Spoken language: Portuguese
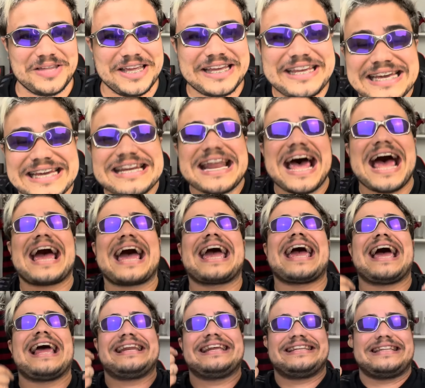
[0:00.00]
que na
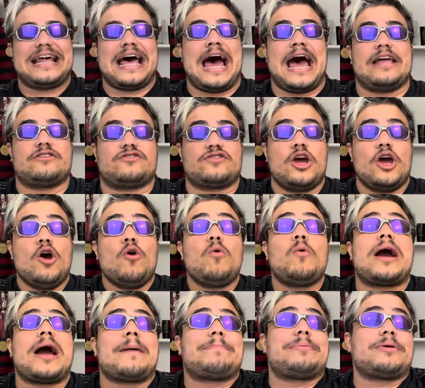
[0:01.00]
realidade
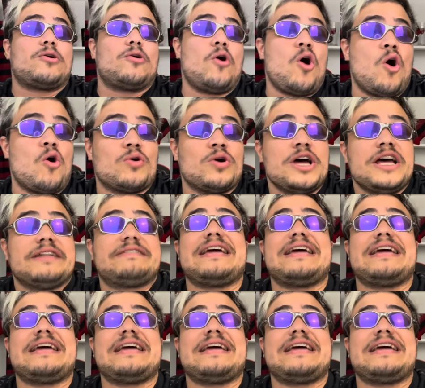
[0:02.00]
o Gabigol